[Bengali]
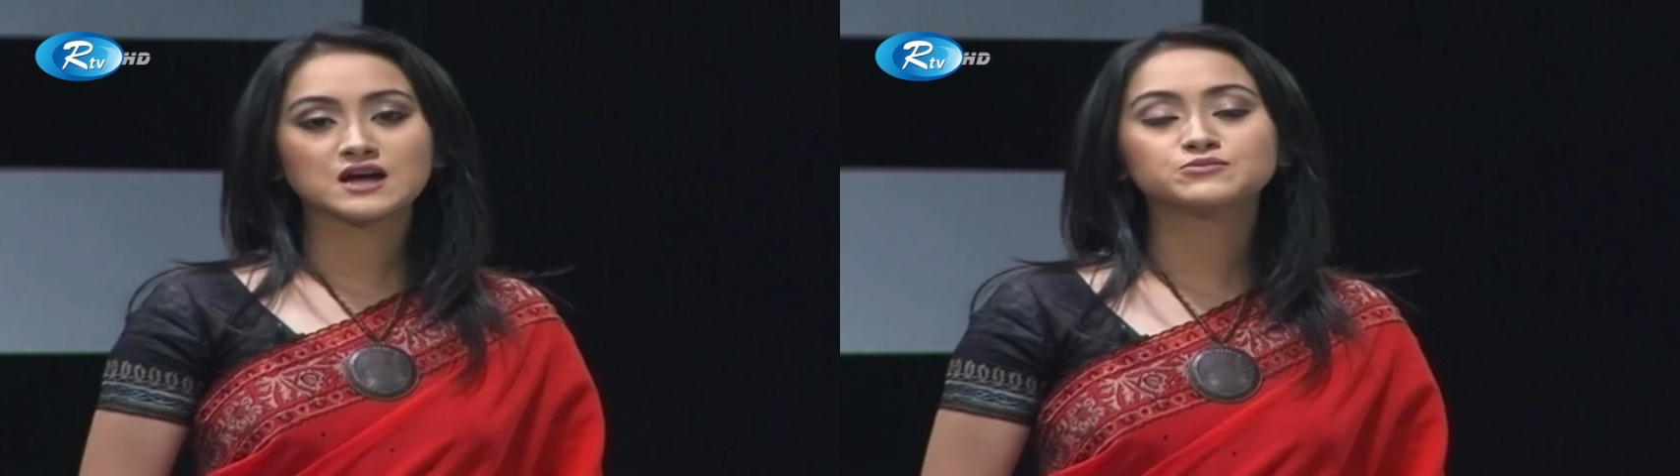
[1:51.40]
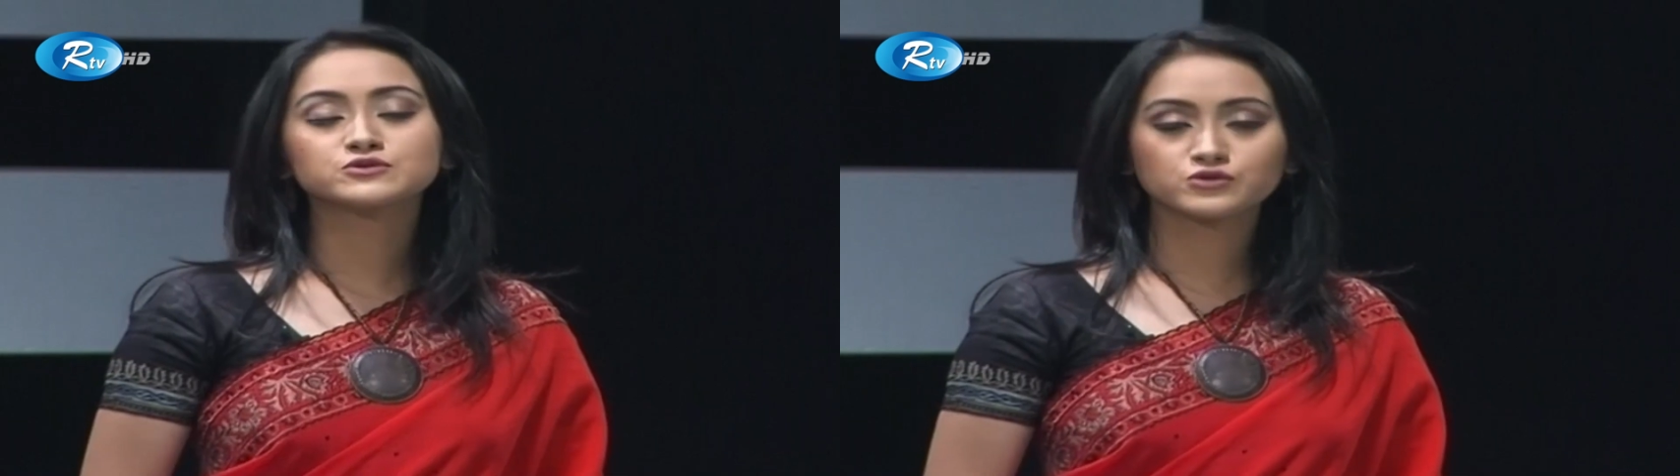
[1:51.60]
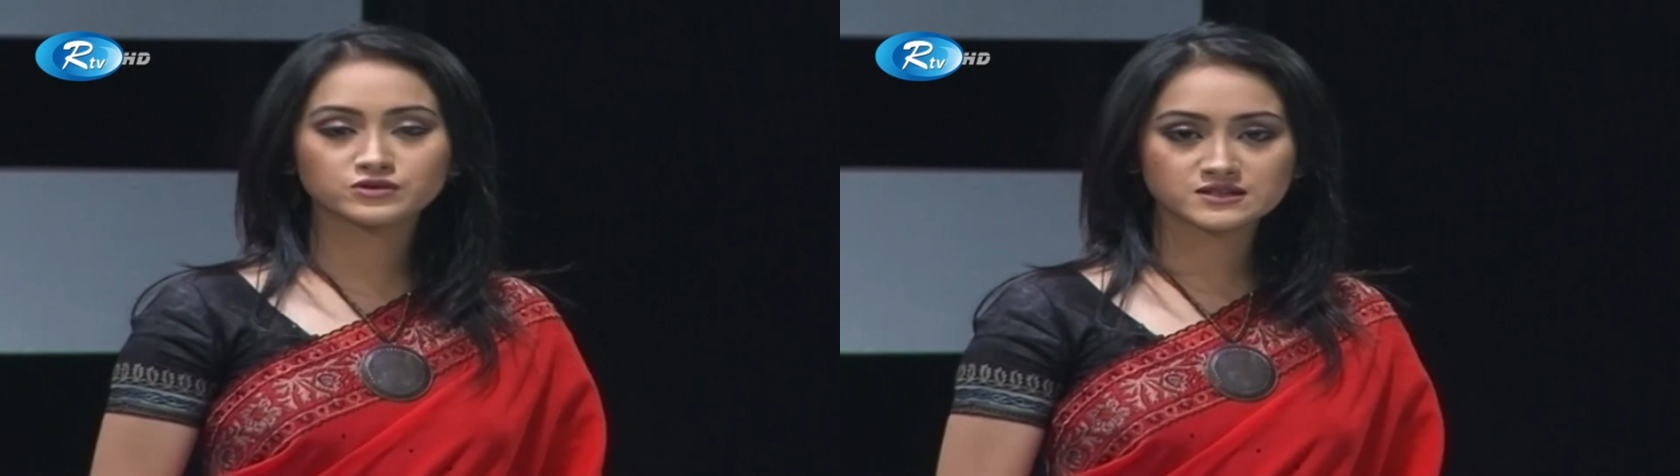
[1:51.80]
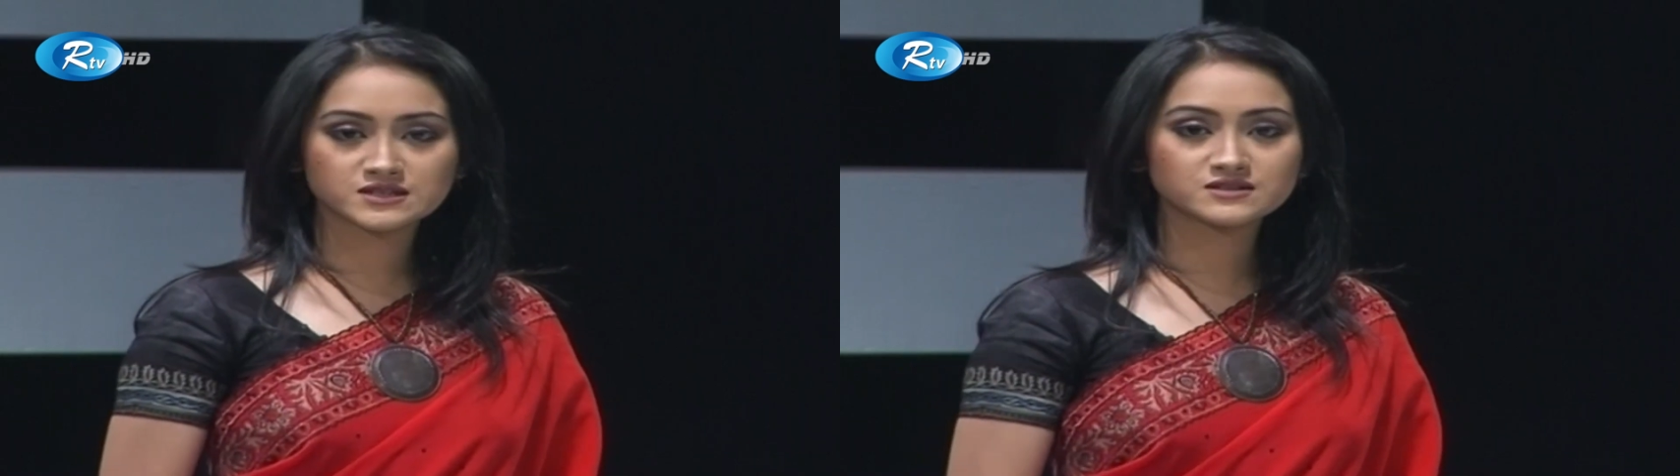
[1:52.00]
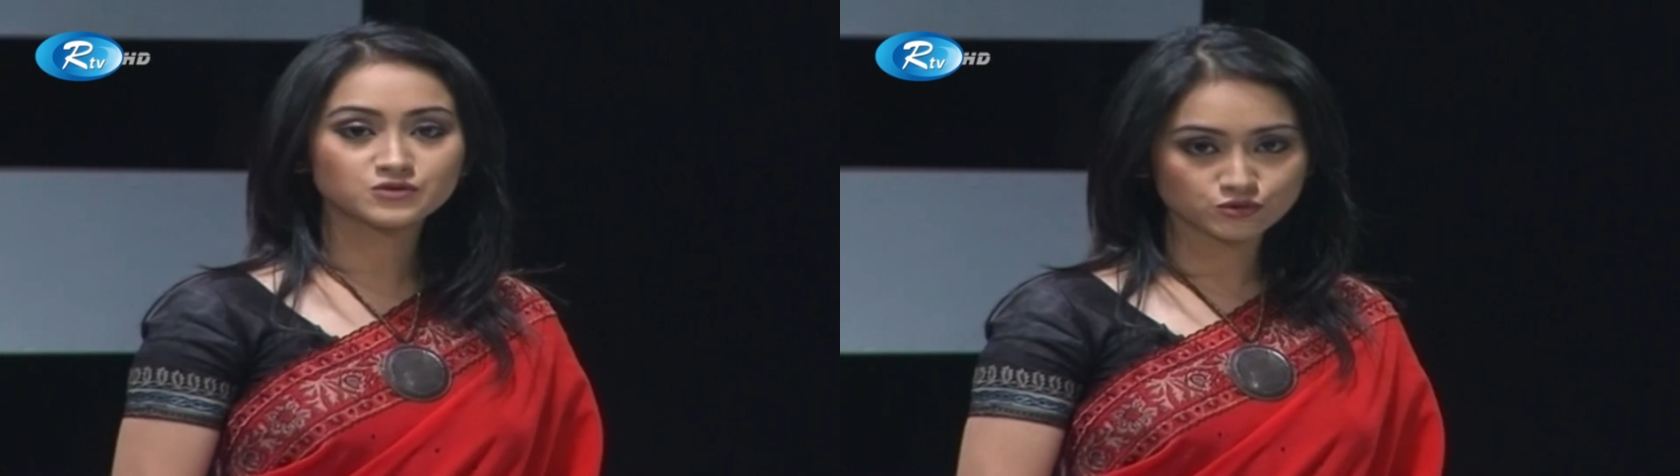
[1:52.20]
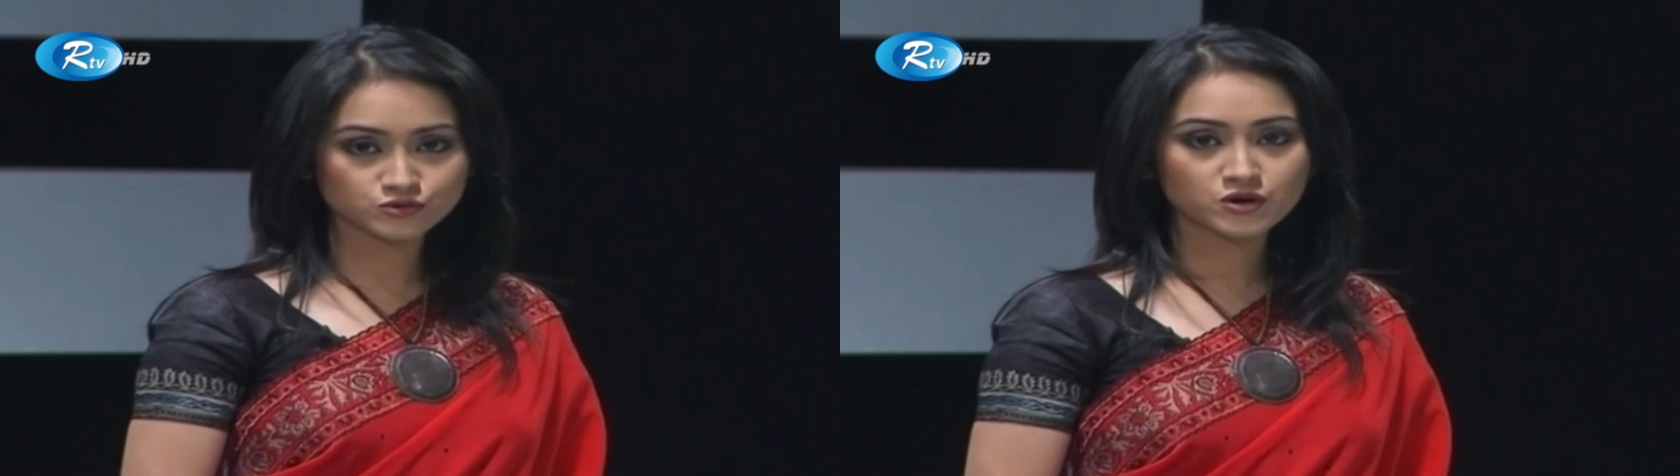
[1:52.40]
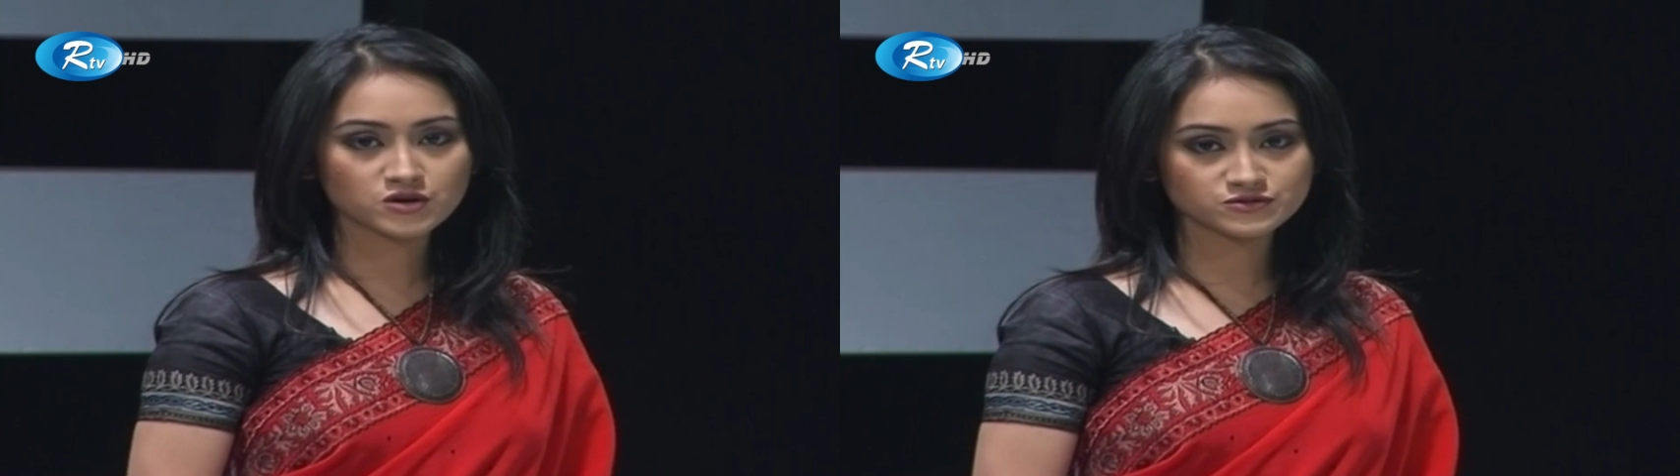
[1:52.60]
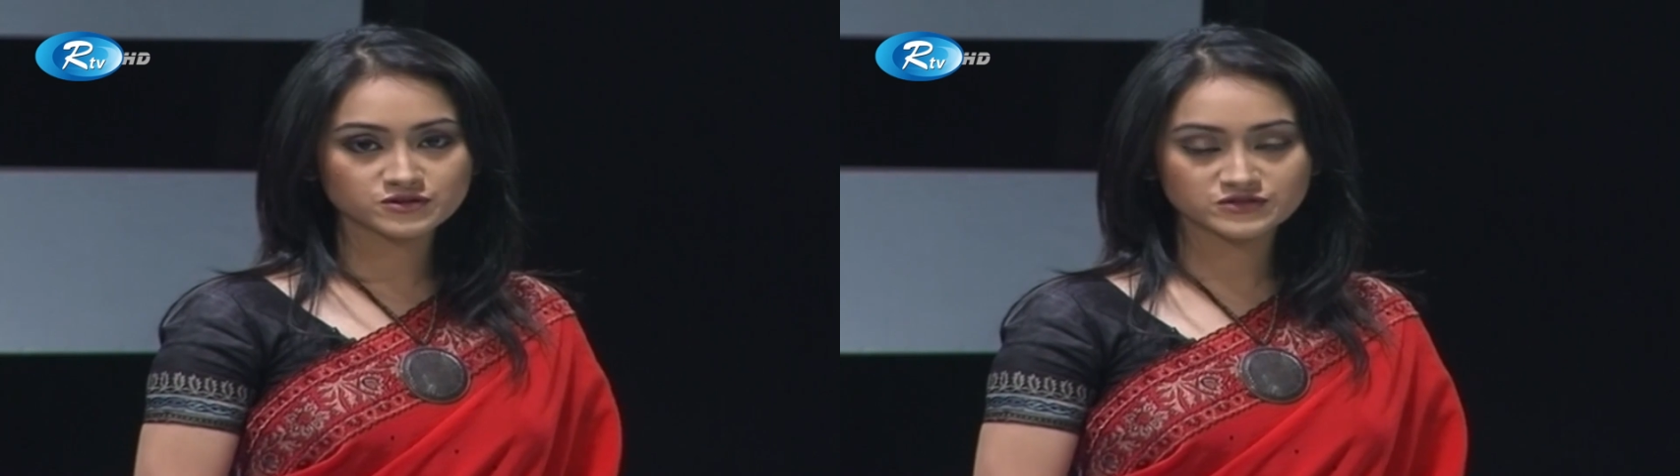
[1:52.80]
স্থাপন করেছেন
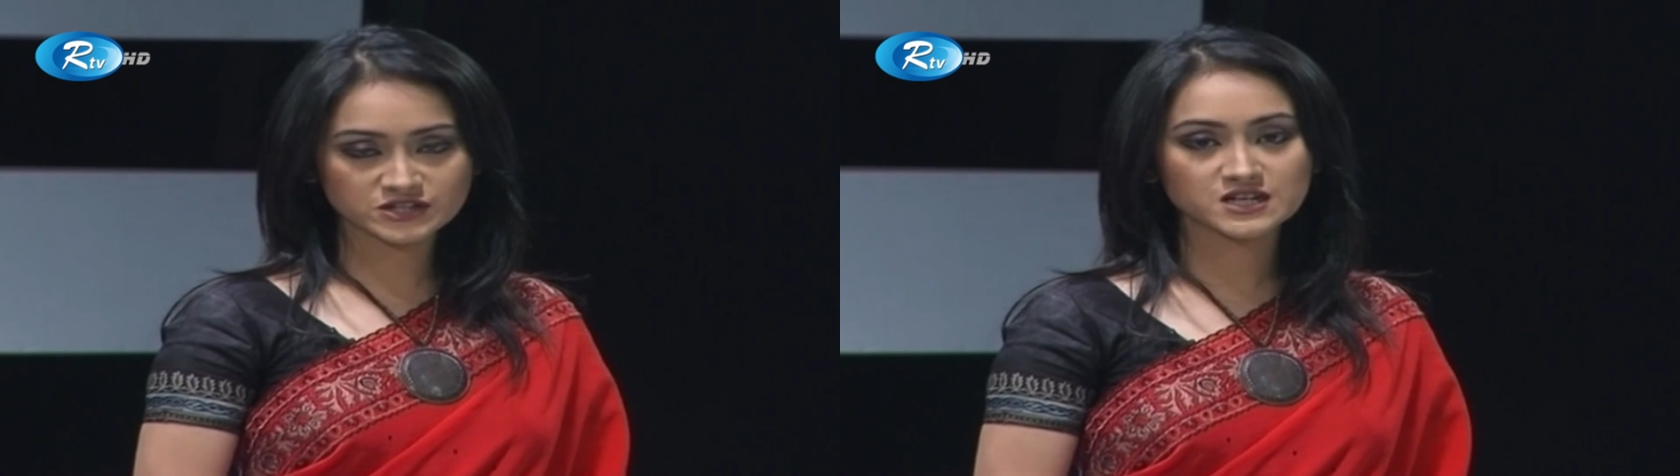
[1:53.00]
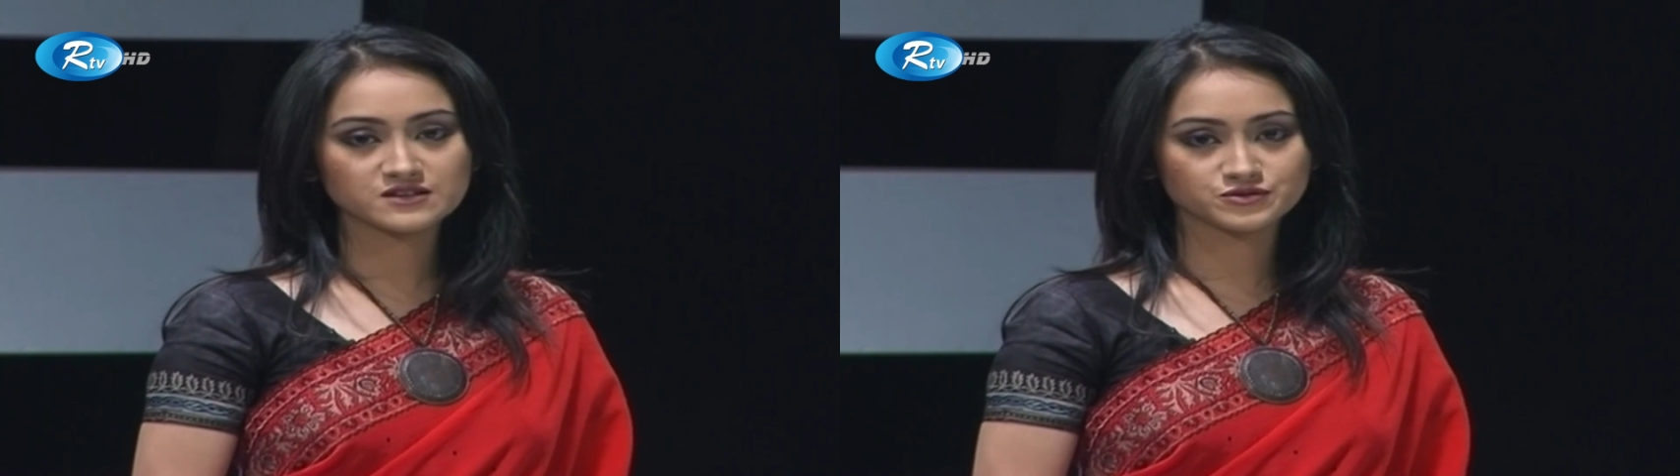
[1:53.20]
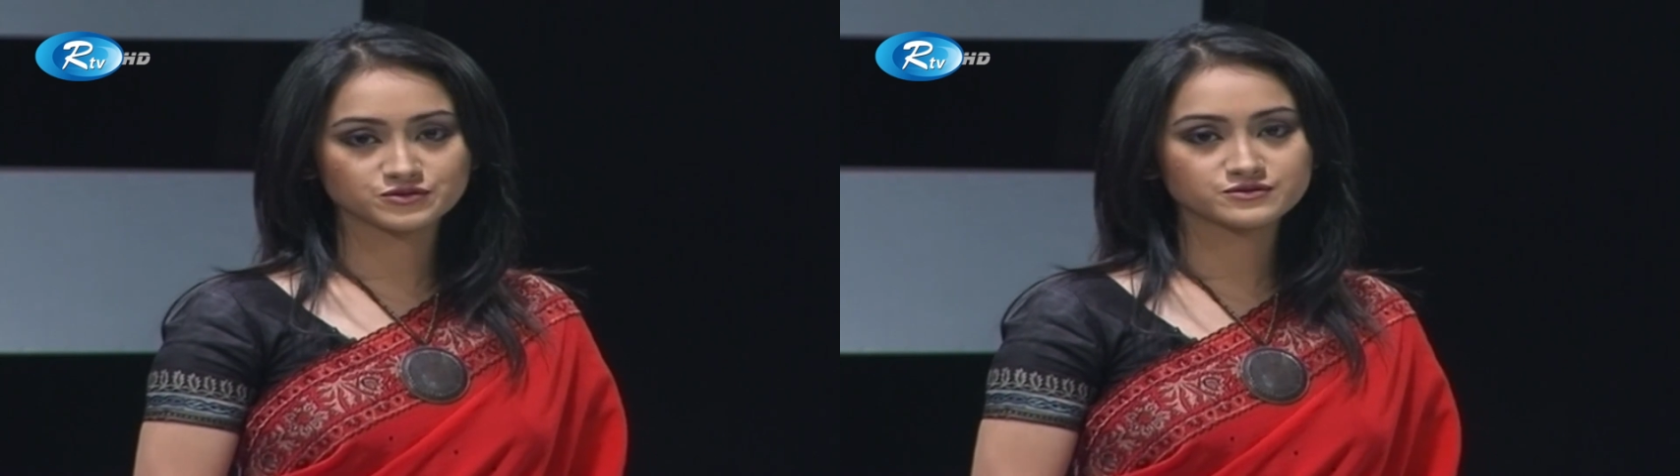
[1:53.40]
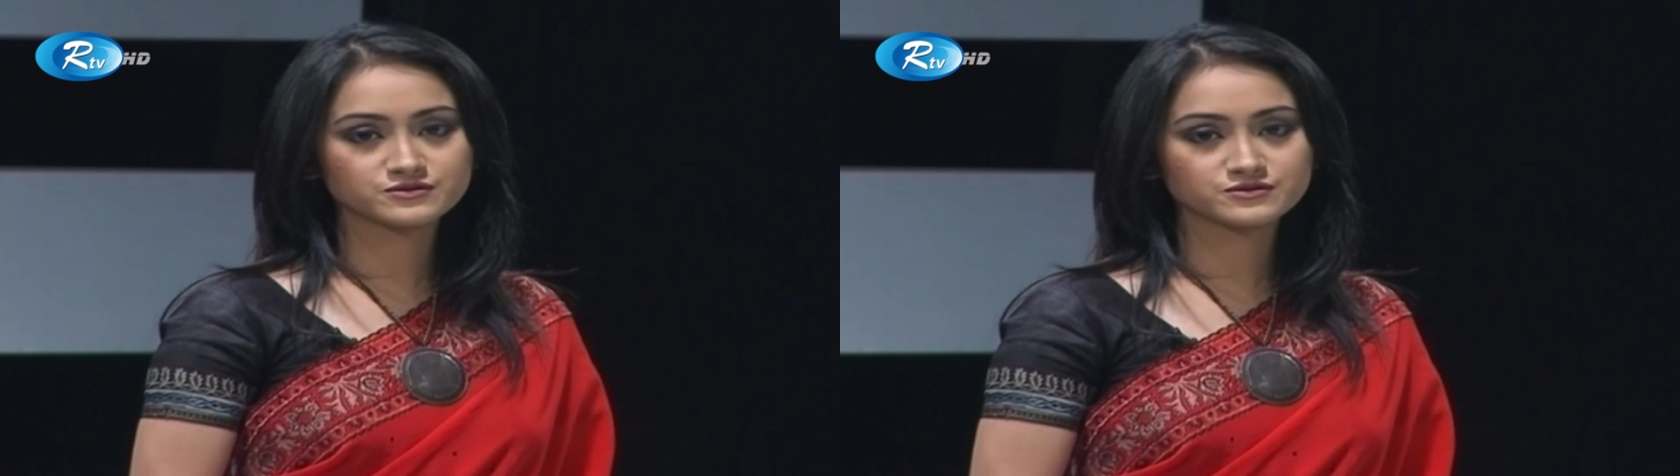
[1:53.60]
অনুকরণীয় দৃষ্টান্ত